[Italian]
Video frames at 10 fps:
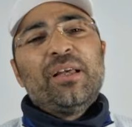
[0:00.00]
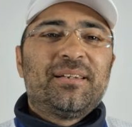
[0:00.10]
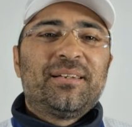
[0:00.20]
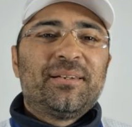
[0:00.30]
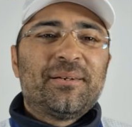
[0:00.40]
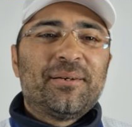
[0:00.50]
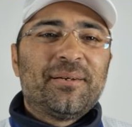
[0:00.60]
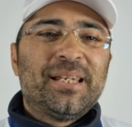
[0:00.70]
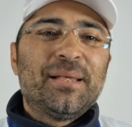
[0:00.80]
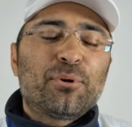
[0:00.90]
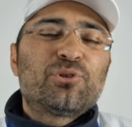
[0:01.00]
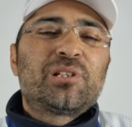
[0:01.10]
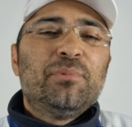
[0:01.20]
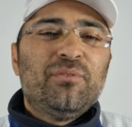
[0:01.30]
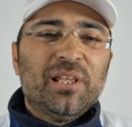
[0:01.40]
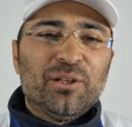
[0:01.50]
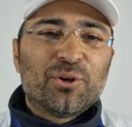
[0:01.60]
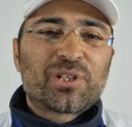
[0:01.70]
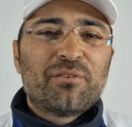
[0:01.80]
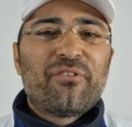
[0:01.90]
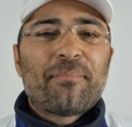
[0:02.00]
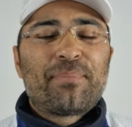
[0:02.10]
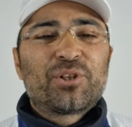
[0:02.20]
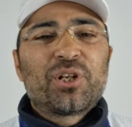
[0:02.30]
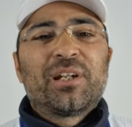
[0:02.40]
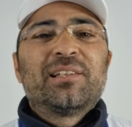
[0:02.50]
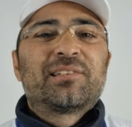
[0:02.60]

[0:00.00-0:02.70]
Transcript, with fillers: Eh, nei prossimi video, se vi fa piacere,